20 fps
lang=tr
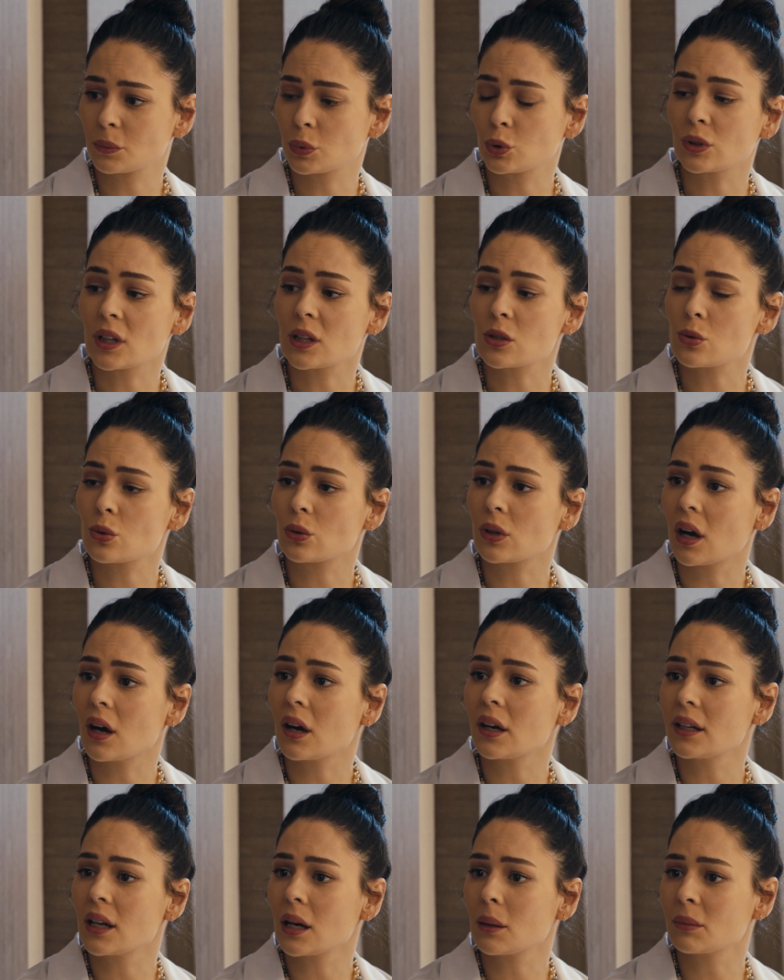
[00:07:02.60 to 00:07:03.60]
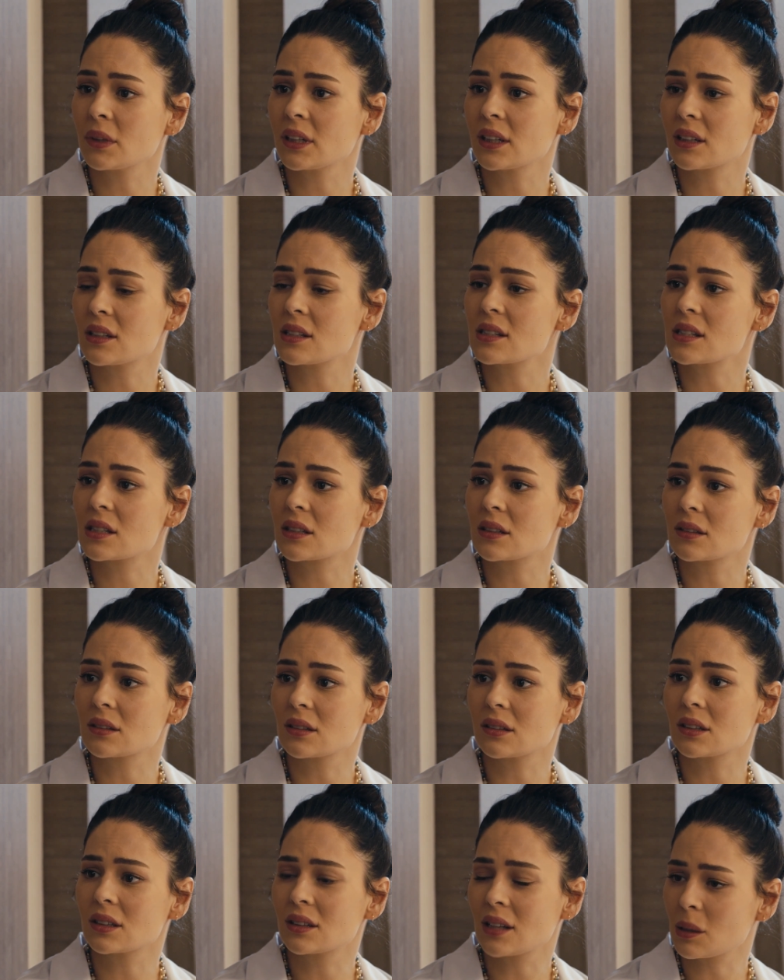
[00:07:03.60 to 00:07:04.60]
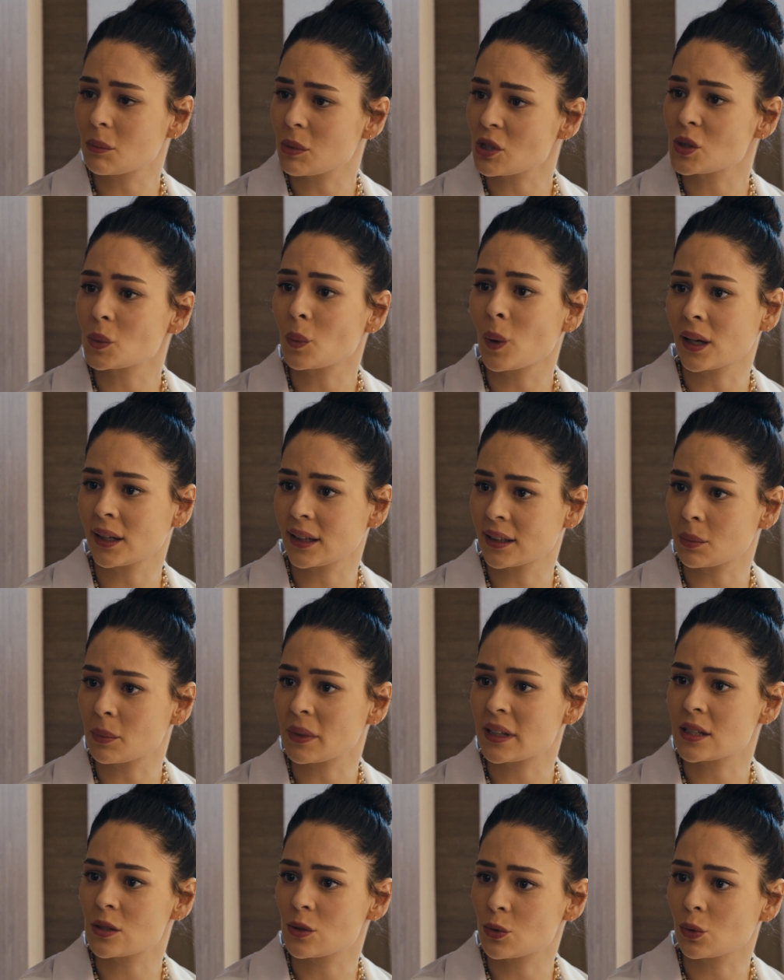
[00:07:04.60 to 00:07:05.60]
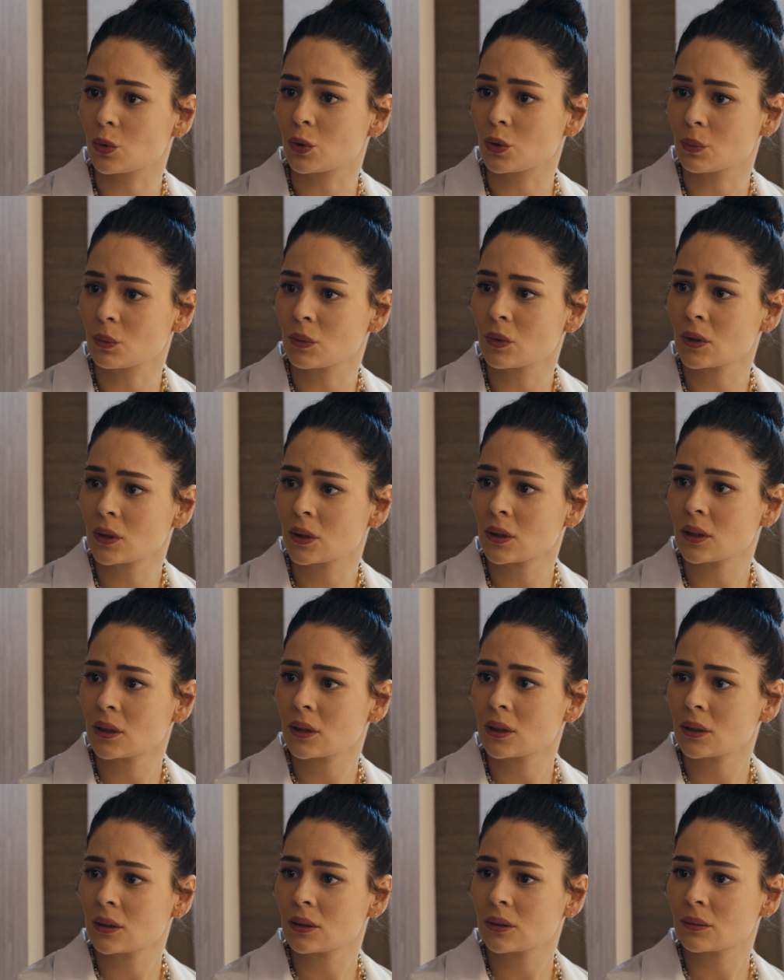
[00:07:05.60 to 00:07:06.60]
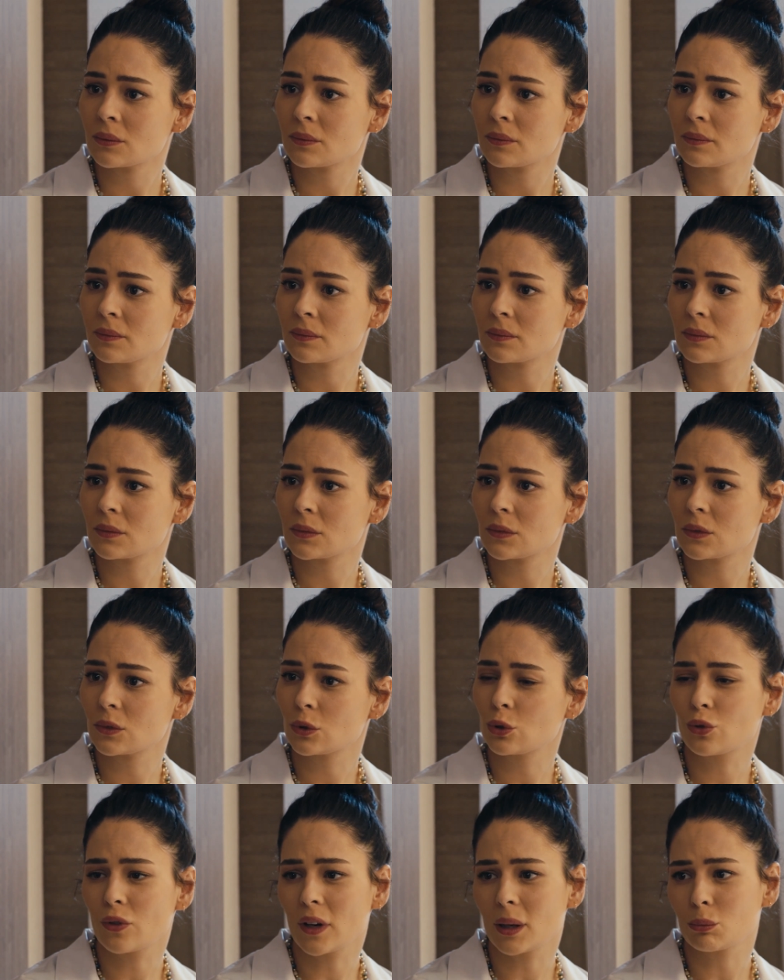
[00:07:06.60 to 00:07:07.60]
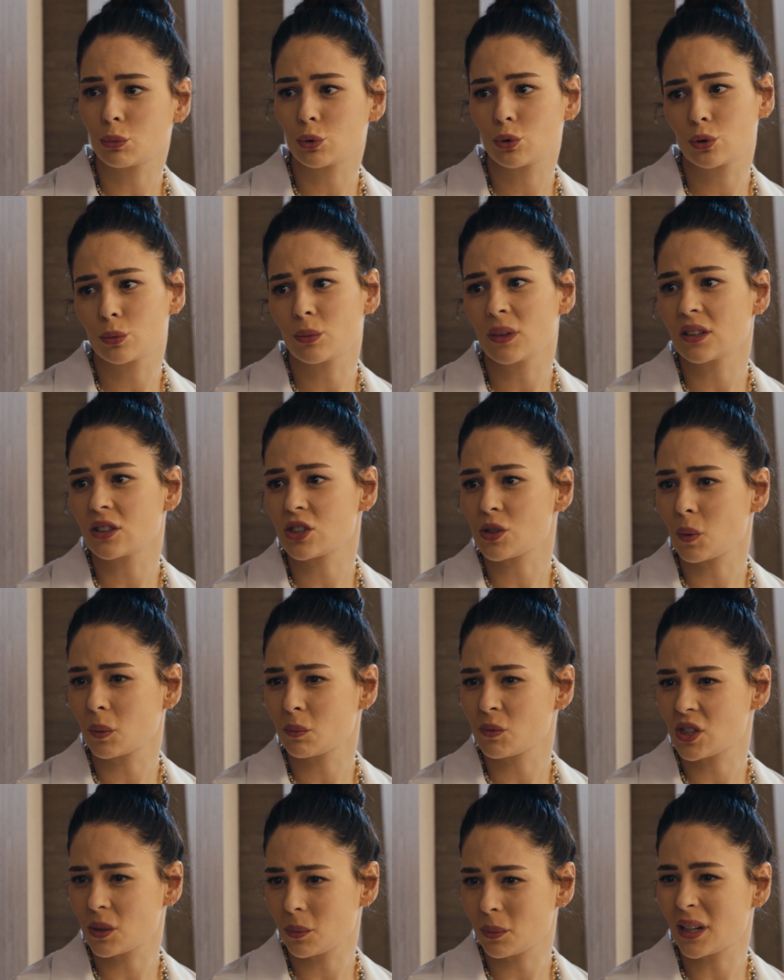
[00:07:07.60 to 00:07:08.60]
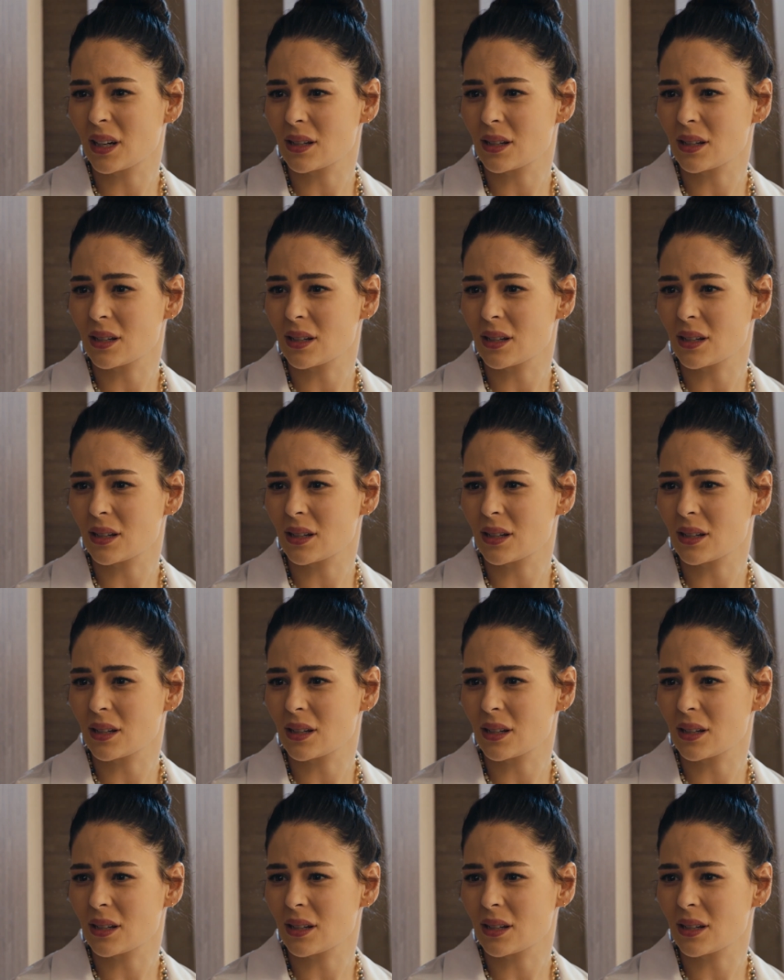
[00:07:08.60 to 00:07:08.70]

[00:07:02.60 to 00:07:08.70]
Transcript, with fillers: Bundan sonra ailemle ilgili sıkıntıları tek başıma halletmek istiyorum. Lütfen bu duruma alışmam için